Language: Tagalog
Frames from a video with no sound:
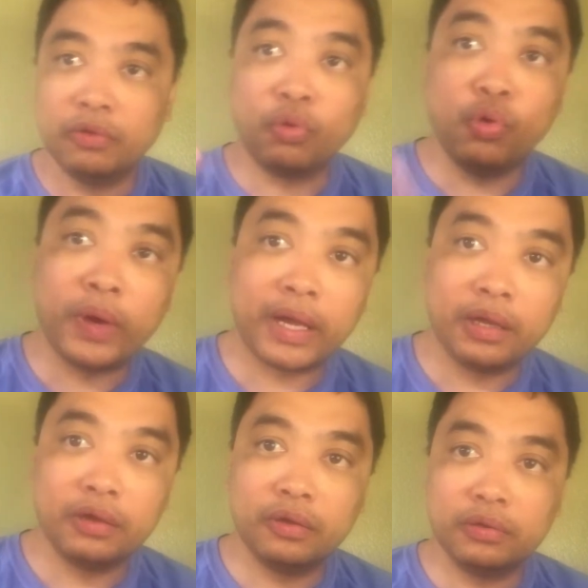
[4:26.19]

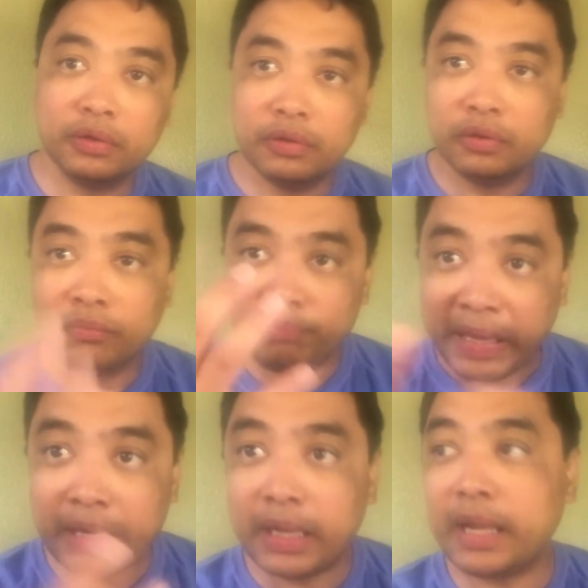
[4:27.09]
kuha.
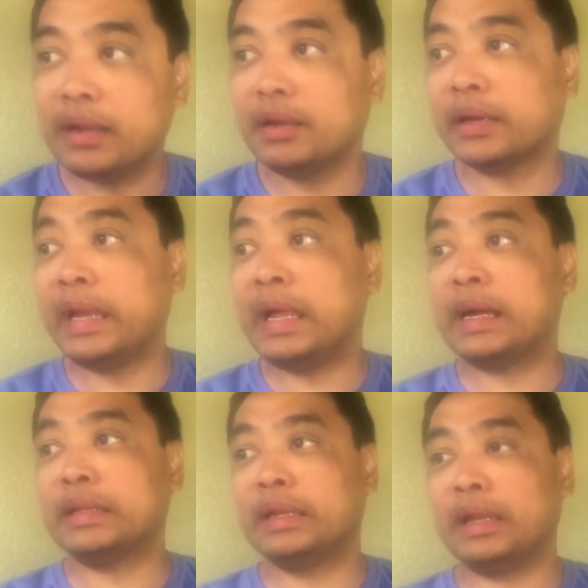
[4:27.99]
Pera lang,
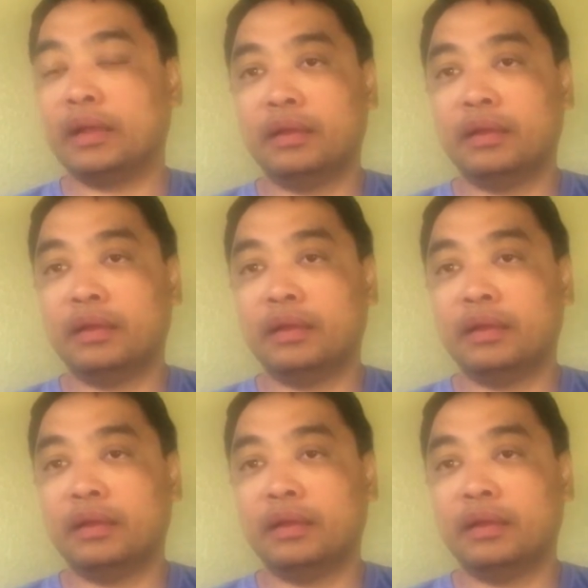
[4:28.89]
kailangan nila.